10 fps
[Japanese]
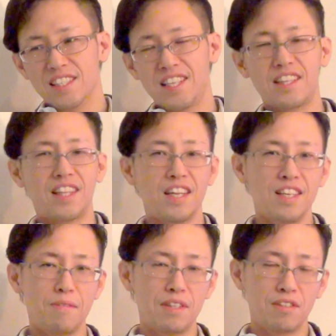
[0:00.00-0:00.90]
絶対
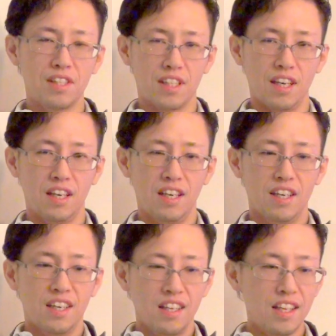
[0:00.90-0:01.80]
にやめてくださ
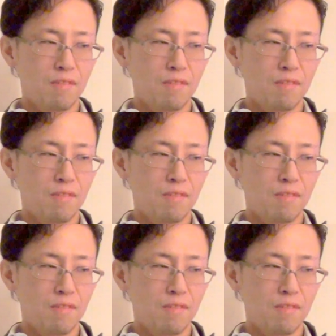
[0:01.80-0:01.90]
い。